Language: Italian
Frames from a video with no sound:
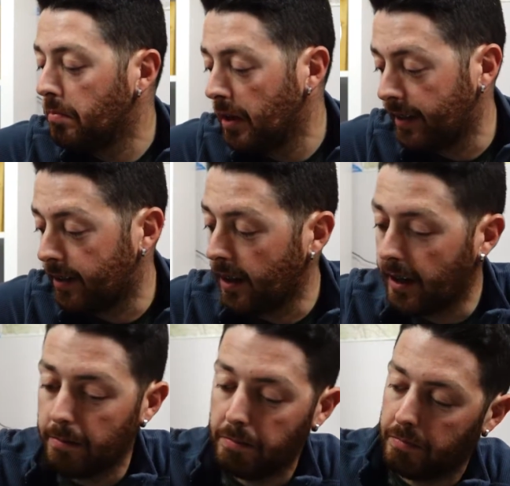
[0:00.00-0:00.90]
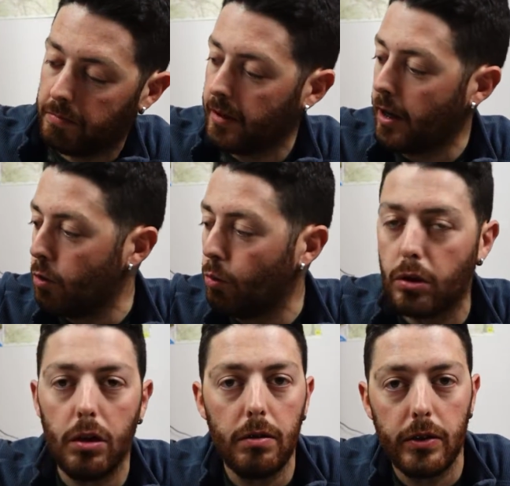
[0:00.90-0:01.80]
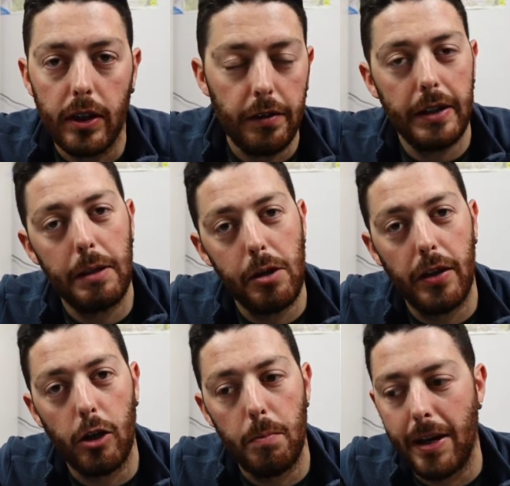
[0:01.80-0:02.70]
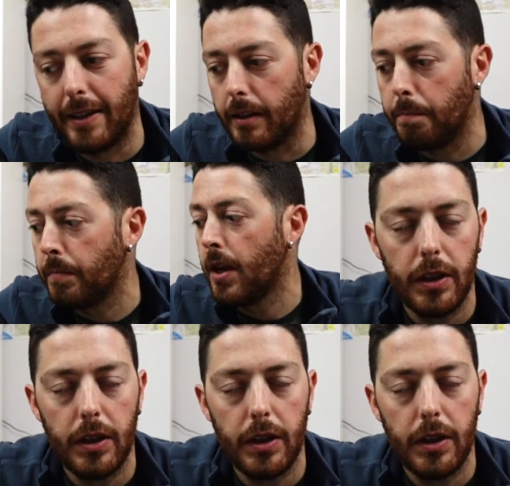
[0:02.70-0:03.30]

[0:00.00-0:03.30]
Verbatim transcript: essere d'aiuto scrivetemelo nei commenti.